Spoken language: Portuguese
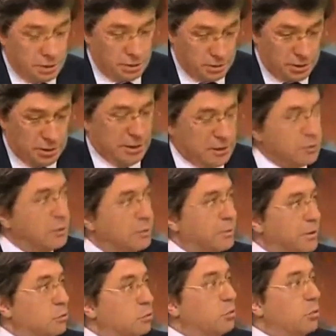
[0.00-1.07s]
e neste, neste
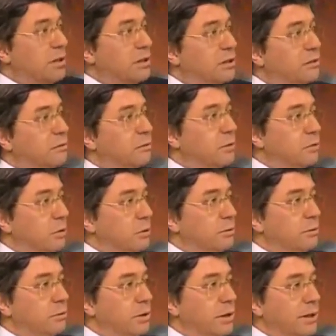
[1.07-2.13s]
caso em apreço toda esta
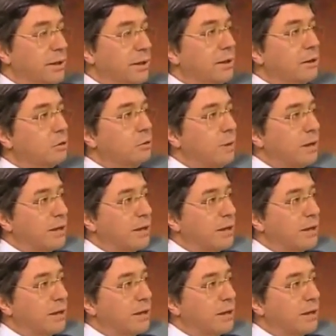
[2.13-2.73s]
informação é pública,